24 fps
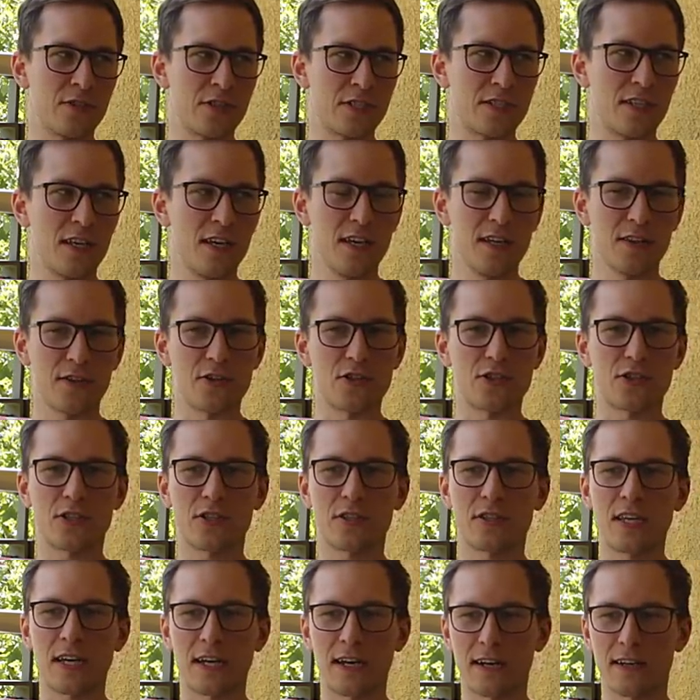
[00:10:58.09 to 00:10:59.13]
То есть, то есть
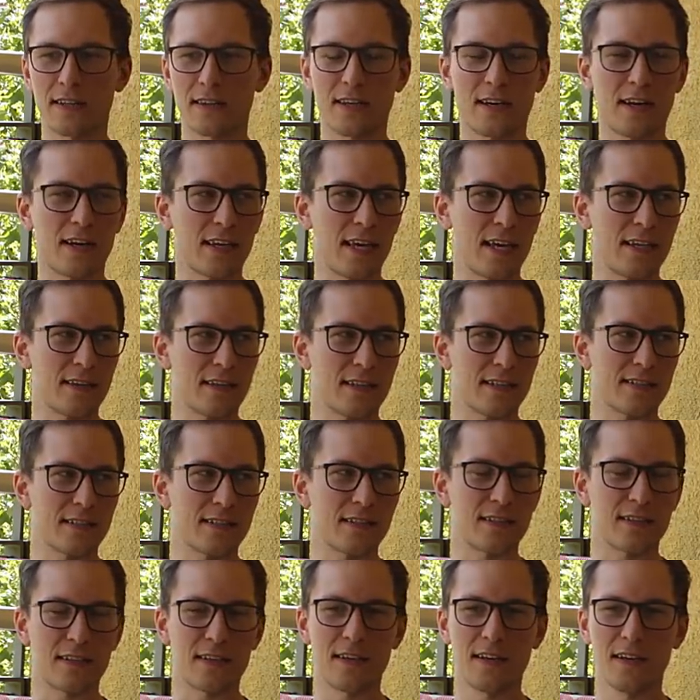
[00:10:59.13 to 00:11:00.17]
так, как, так как Яндекс —
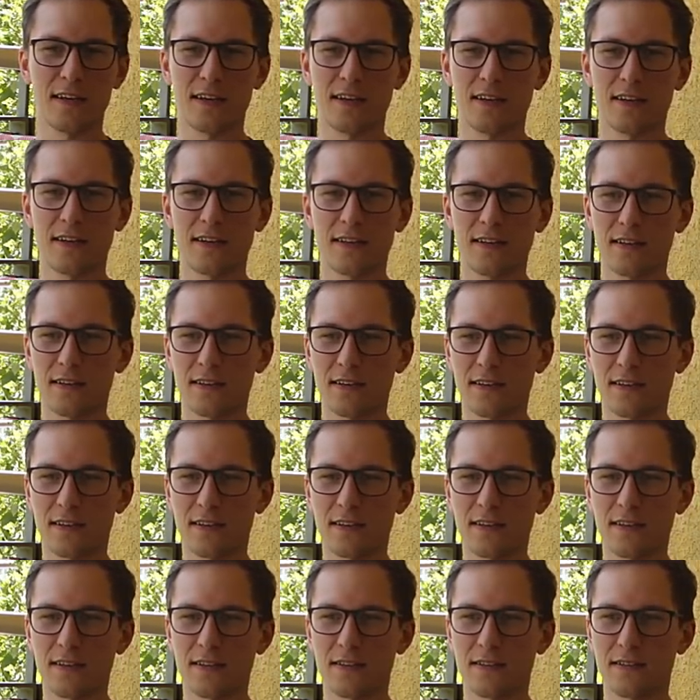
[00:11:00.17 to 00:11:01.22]
это
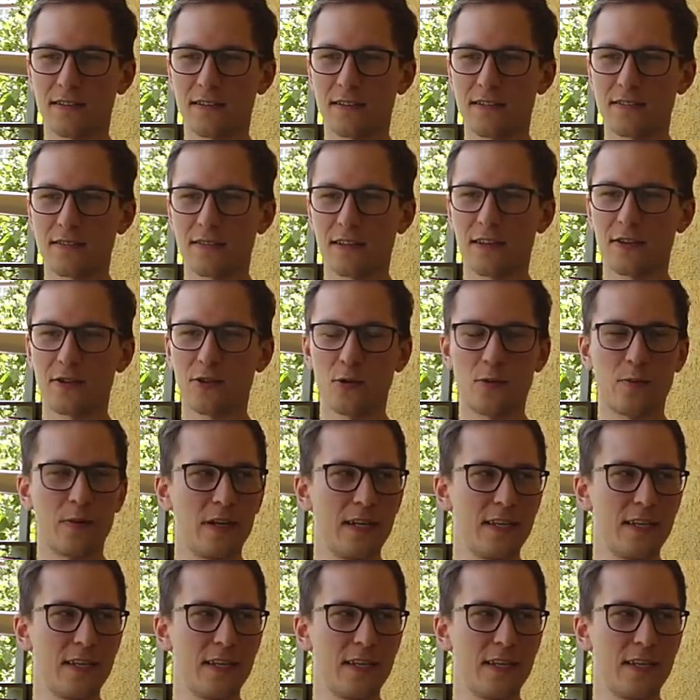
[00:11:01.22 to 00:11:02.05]
Э, не знаю, топ